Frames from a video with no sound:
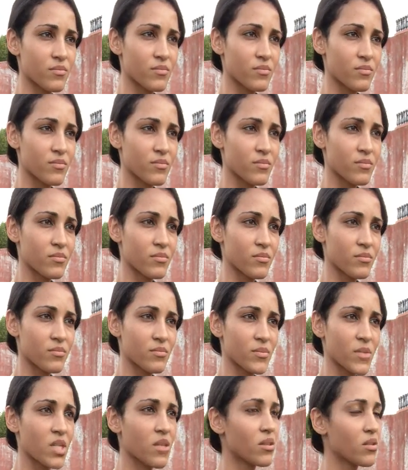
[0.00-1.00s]
Só que não deu tempo.
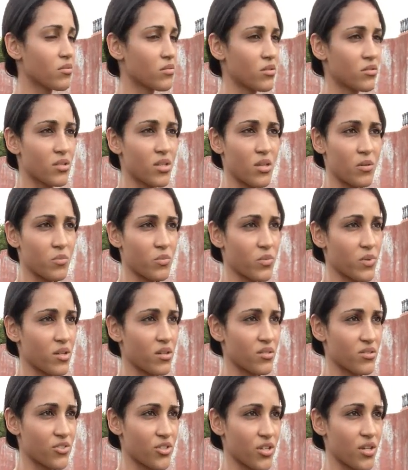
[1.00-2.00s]
Não deu tempo.
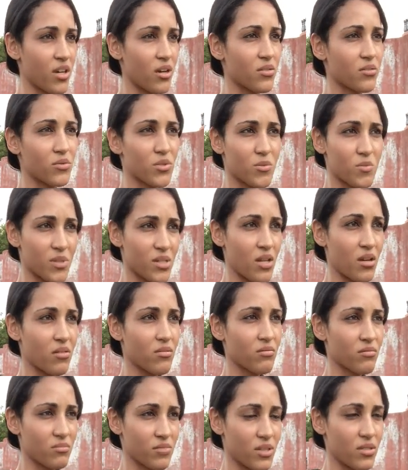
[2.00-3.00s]
Antes de chegar no
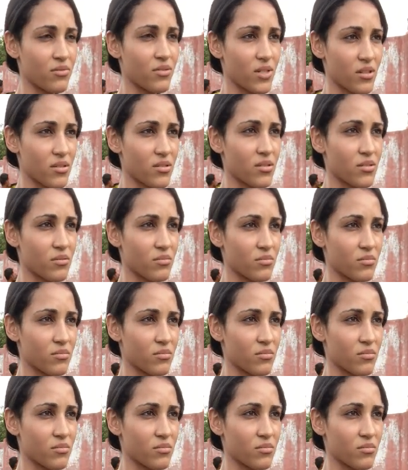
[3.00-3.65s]
hospital, ele faleceu.